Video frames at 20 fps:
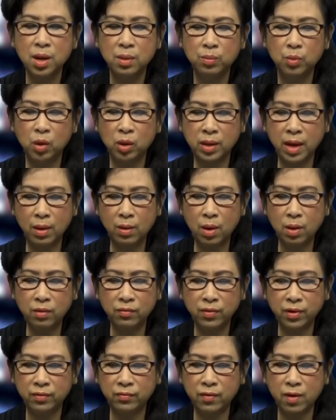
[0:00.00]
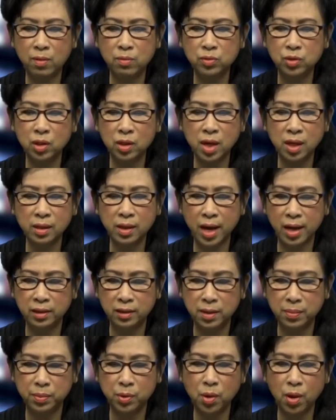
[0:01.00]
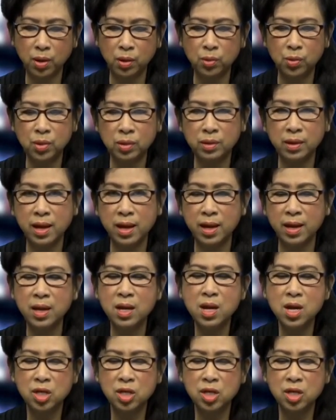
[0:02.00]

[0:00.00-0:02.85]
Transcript: một cao ốc văn phòng cho các đại tập đoàn quốc tế,